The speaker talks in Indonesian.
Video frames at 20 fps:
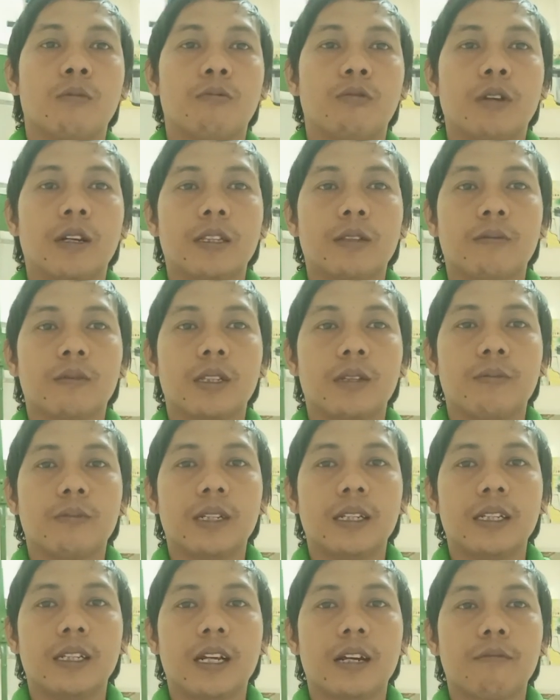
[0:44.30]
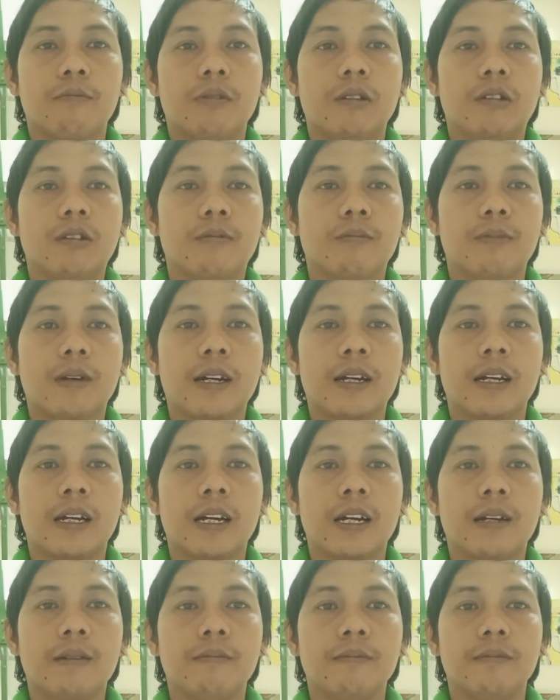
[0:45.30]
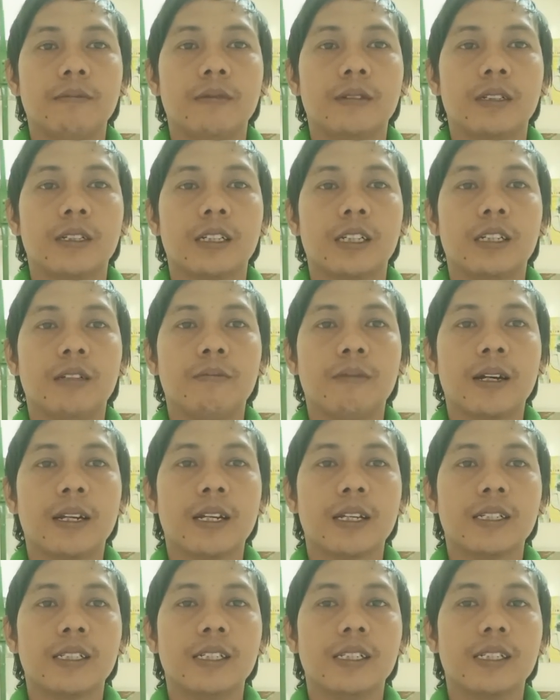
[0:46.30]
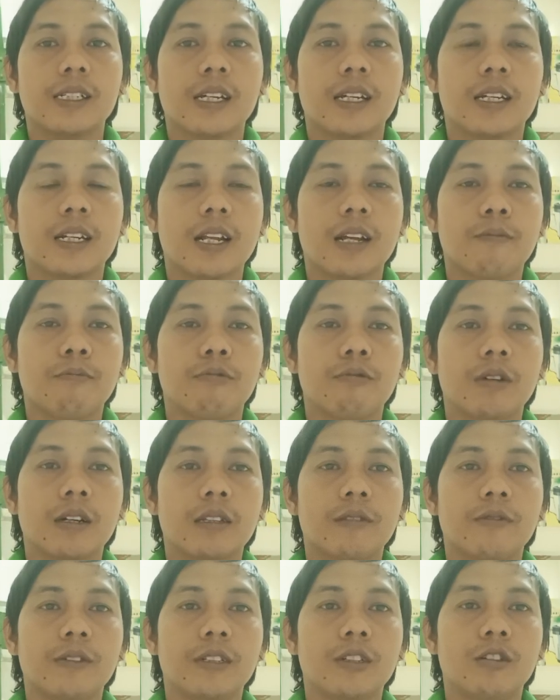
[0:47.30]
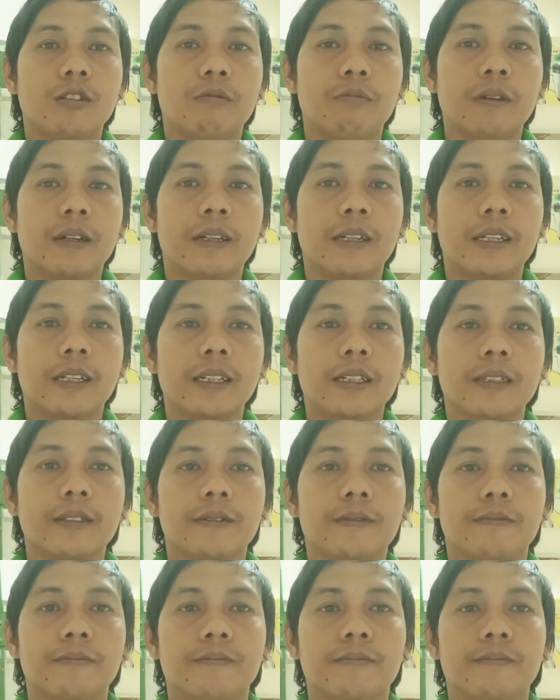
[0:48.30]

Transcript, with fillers: buat teman-teman yang belum paham gimana sih cara buat video banding